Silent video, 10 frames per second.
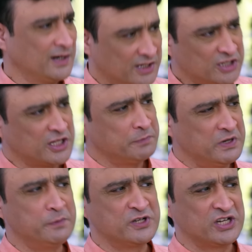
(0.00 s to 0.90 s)
ابن اخي
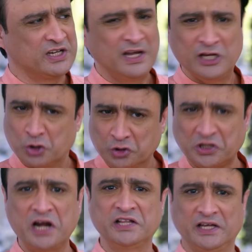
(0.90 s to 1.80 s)
راجات
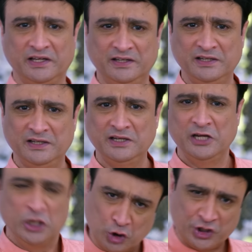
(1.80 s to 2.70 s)
لساته صغير
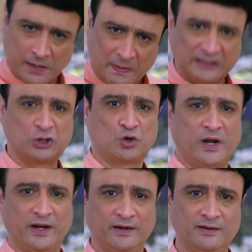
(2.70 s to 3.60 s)
وانا عمه وسنته